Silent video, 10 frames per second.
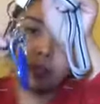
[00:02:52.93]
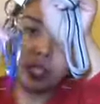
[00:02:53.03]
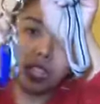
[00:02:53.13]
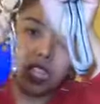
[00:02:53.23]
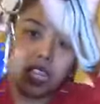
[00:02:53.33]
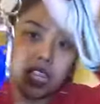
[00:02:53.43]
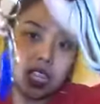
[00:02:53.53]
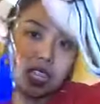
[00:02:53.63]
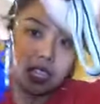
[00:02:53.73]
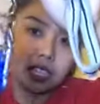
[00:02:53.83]

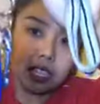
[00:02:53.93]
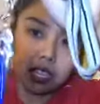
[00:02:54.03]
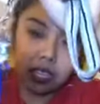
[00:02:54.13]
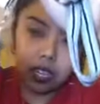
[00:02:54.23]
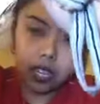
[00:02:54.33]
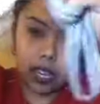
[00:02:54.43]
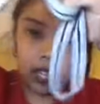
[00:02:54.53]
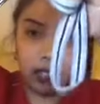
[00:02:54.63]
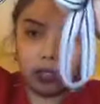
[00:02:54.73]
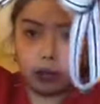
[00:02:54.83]
key.
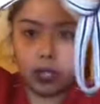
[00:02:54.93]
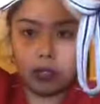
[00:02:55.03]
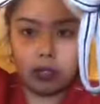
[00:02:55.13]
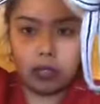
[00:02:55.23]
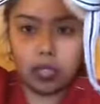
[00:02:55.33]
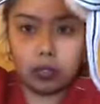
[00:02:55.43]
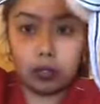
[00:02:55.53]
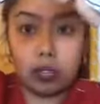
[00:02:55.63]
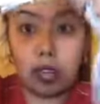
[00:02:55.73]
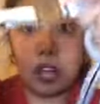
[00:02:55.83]
Ito naman yung key
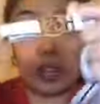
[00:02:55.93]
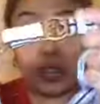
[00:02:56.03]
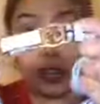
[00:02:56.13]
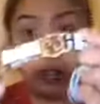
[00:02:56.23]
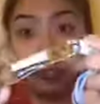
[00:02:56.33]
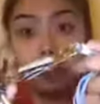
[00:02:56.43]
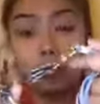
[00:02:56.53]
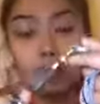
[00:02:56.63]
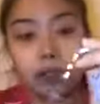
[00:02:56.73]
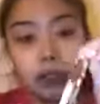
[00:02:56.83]
ng locker ko.
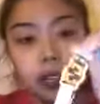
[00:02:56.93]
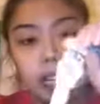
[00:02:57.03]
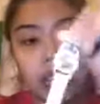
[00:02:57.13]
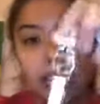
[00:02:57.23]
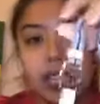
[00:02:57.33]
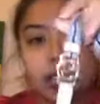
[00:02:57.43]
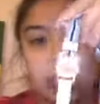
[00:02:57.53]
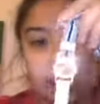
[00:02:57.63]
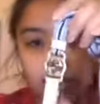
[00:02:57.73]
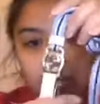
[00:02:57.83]
So, and
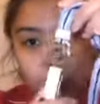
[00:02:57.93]
this one is